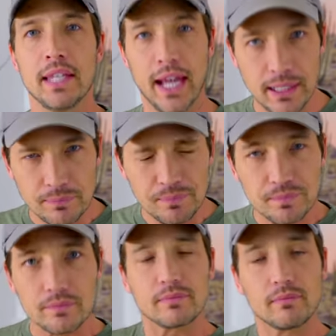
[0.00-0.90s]
ね、
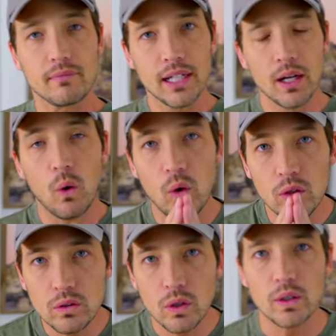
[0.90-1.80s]

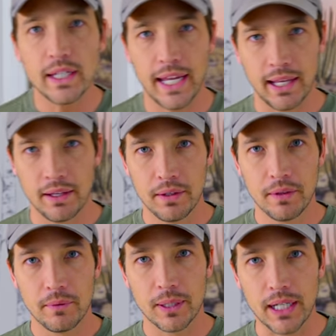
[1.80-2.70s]
本当に
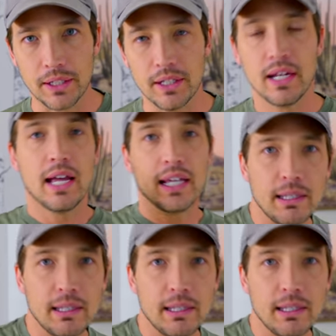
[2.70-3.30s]
わかる？